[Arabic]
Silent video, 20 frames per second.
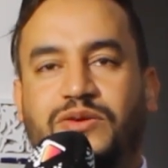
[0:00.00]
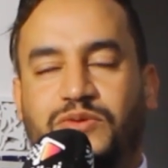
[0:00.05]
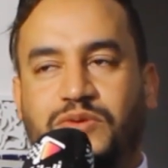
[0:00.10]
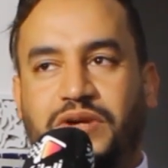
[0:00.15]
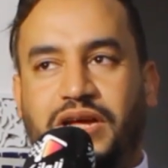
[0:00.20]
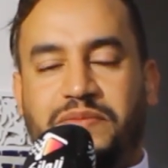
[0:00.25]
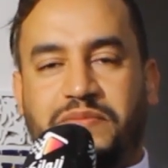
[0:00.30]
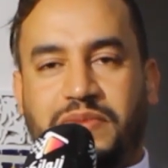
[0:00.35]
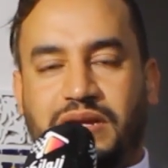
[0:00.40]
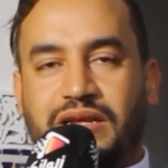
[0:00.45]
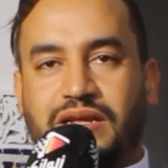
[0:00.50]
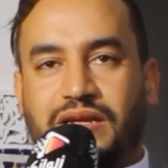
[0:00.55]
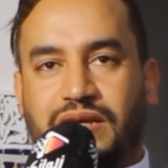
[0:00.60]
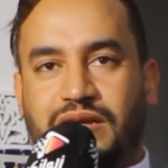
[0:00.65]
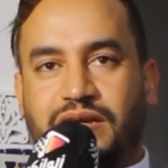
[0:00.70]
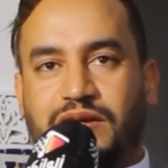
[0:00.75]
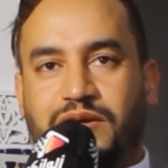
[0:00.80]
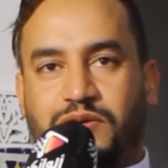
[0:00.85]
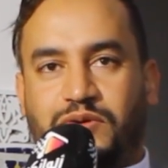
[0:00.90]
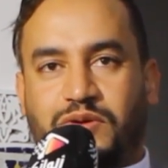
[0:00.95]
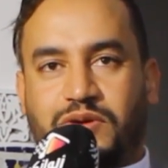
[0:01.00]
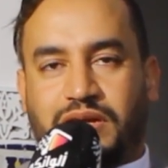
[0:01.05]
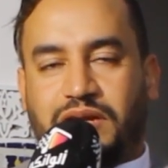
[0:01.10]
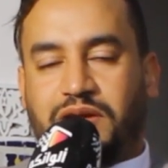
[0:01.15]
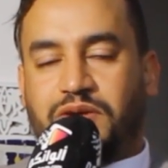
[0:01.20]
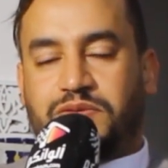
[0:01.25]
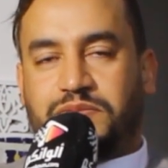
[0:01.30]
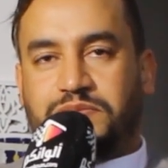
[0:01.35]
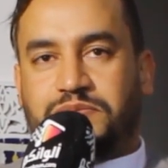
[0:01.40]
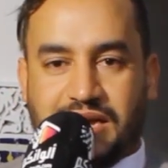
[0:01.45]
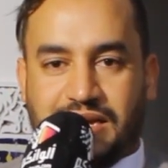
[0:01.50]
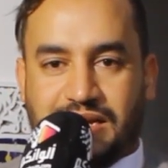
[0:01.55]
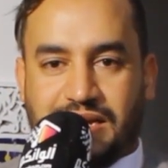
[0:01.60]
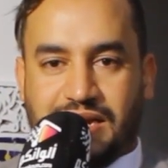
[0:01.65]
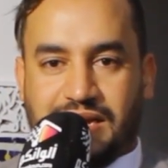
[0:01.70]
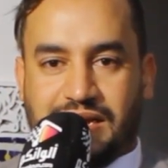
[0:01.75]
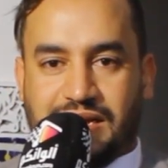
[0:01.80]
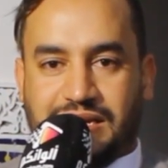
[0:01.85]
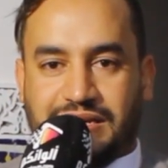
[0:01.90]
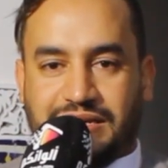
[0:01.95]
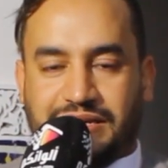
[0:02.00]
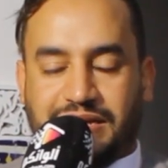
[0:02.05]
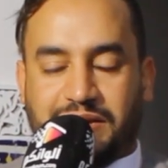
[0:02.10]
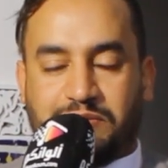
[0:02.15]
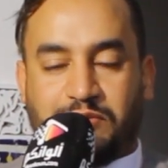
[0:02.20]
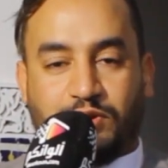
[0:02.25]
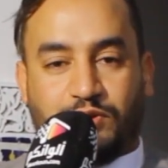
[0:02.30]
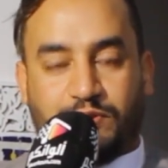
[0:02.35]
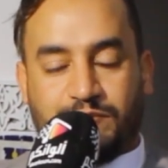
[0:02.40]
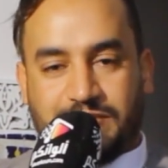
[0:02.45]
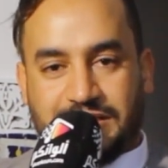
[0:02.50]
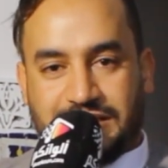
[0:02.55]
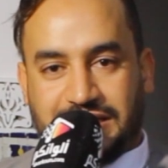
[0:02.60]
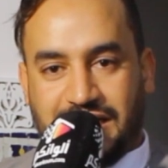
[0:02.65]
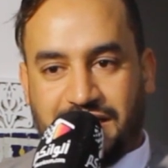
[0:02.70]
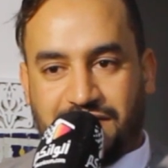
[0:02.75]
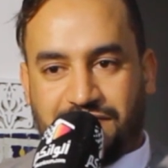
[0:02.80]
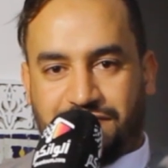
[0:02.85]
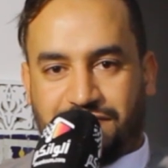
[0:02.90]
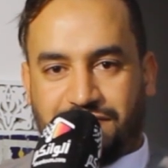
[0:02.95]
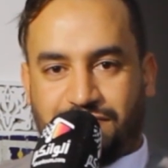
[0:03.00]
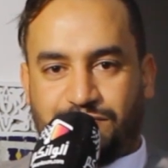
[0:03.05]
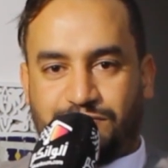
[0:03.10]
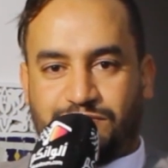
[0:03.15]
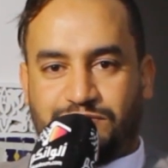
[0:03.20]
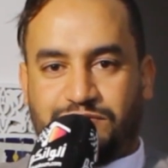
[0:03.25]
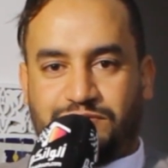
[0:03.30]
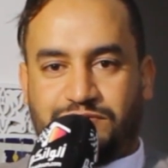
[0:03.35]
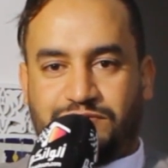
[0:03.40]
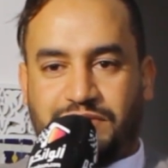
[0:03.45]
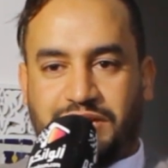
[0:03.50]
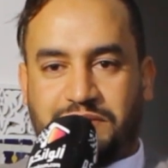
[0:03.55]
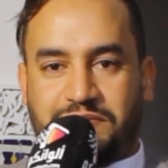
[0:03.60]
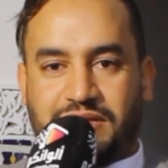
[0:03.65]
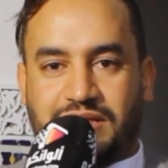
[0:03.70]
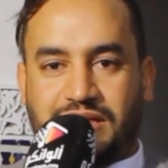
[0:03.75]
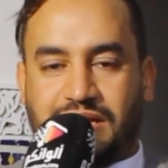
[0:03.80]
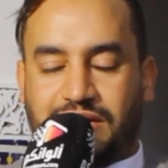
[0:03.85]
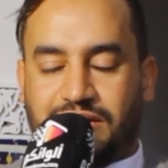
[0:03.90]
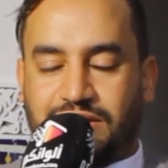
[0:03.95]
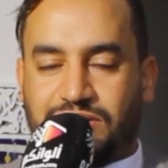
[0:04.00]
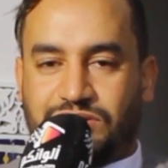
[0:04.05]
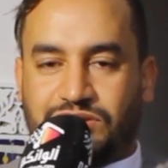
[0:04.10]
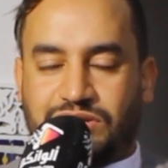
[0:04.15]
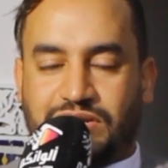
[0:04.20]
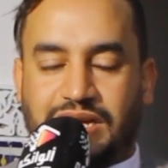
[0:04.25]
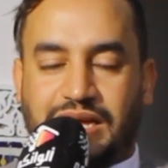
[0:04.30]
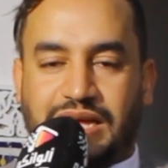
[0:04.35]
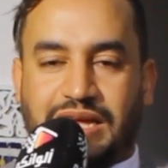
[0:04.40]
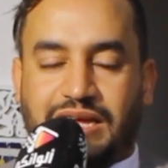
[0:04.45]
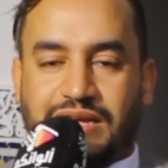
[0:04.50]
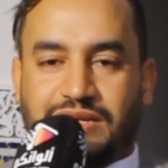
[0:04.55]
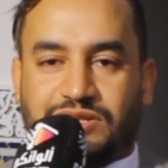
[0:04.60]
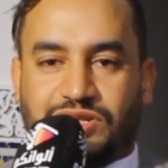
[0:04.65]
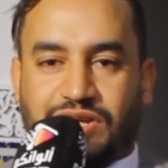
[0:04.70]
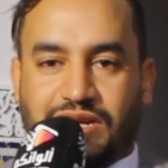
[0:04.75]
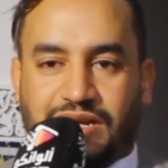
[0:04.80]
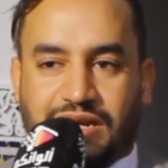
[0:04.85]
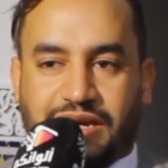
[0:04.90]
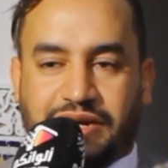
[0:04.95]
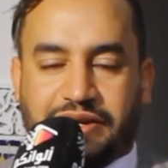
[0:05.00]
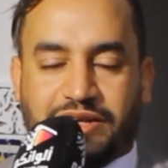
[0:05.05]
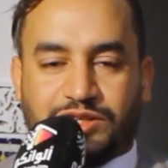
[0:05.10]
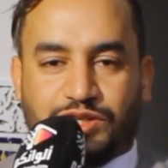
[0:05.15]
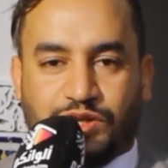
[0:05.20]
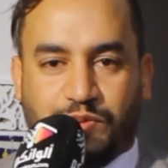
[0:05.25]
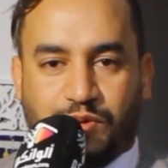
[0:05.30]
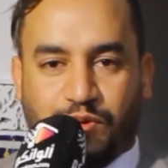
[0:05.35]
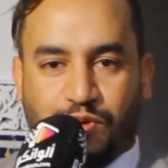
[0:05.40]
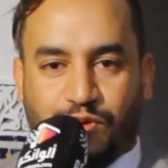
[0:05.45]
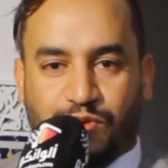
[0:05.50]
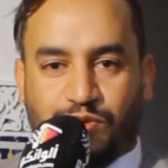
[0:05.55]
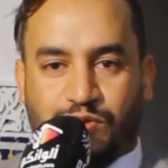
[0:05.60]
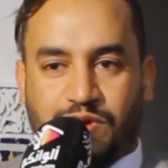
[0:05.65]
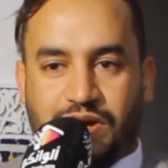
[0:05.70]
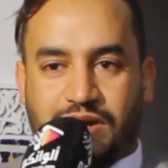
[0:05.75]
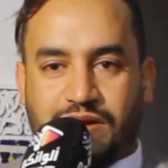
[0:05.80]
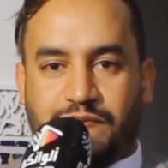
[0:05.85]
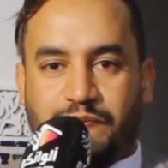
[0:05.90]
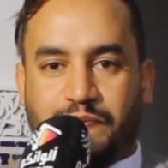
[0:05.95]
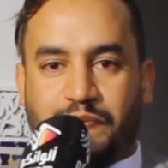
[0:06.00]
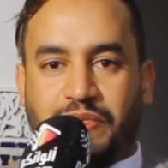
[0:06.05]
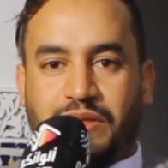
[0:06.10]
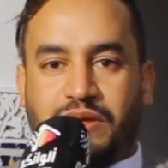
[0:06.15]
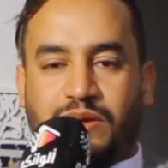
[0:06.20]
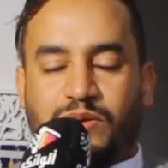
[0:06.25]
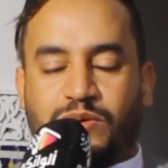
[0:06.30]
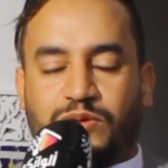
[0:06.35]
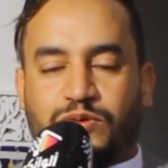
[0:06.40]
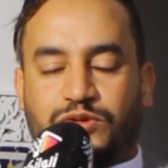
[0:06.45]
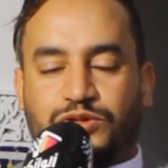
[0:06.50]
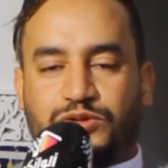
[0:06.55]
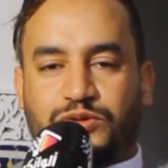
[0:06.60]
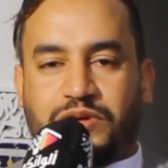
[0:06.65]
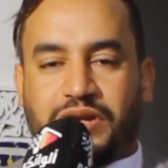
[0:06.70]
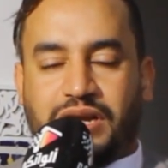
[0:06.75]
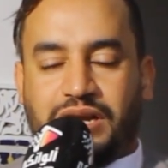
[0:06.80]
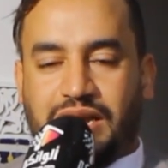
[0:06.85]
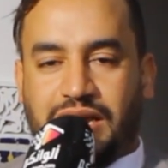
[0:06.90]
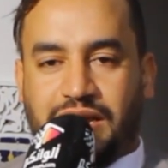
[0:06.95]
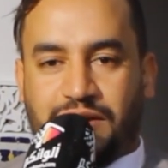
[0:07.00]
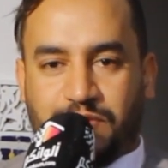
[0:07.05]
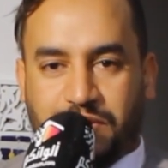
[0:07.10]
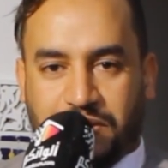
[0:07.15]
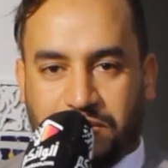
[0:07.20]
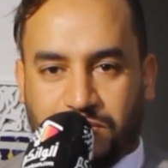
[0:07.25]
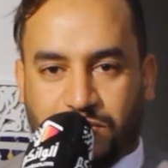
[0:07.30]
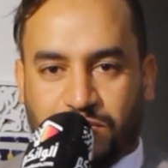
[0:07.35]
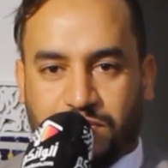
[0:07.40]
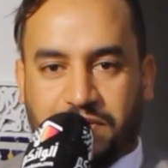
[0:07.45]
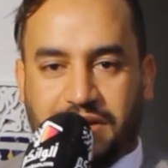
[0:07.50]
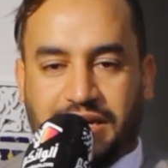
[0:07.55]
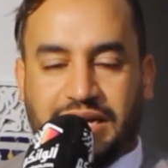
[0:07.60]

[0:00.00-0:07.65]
والعمل يروق لهم ان كنبغيكم بزاف وعماد الدراج ان شاء الله راجع بقوه وشكرا لالوانكم